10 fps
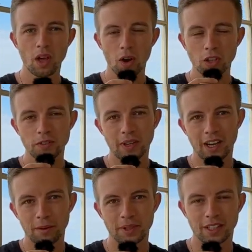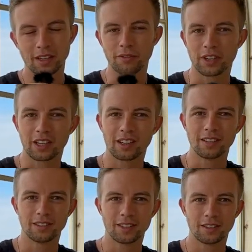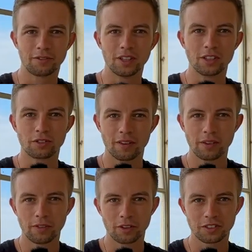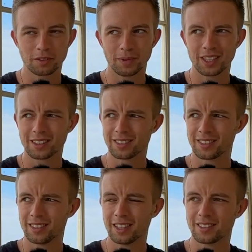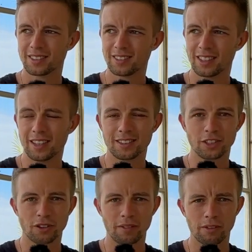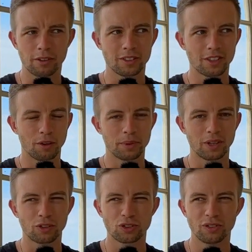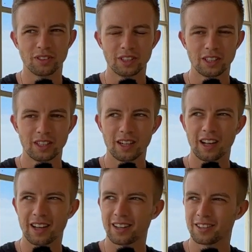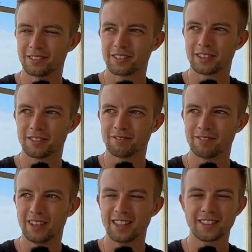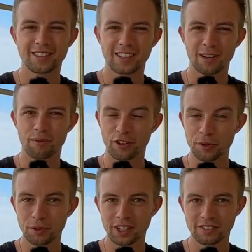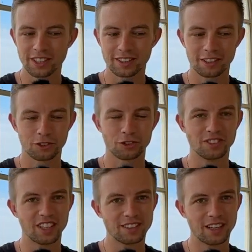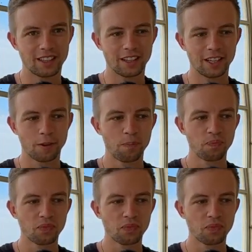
Und zwar habe ich ja in der Vergangenheit sehr, sehr viele Travel-Vlogs gemacht. Das letzte, der letzte Travel-Vlog ist, glaube ich, auch schon Ah, äh, letztes Jahr im Februar gewesen, also schon sehr, sehr lange her.